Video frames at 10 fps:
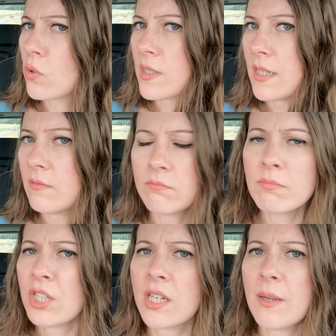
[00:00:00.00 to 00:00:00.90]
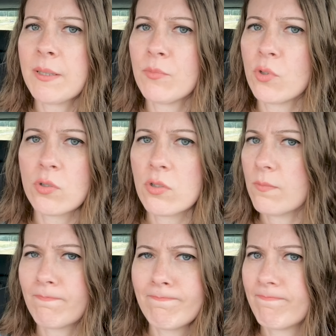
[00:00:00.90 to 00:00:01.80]
O yüzden bir şey
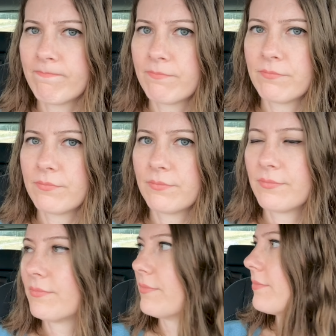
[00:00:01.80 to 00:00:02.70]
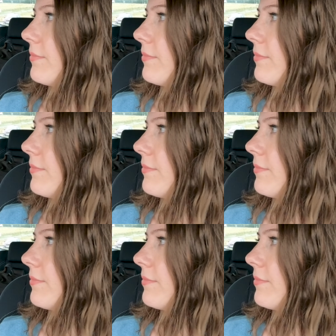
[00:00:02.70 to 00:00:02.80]
kaybetmiyorsunuz. Son olarak bir